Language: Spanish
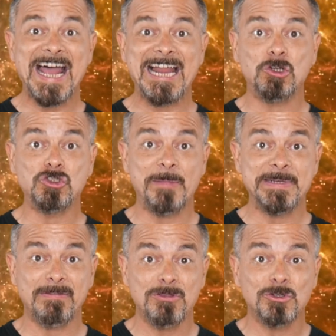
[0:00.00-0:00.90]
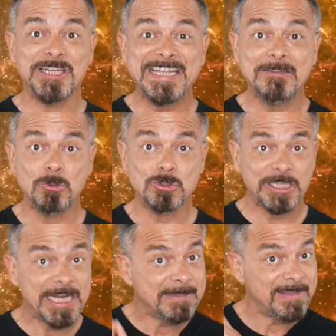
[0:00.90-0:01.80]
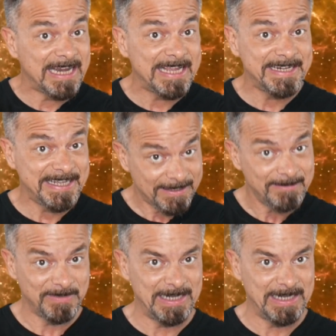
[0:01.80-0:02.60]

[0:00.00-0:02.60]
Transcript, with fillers: a la contaminación industrial del aire,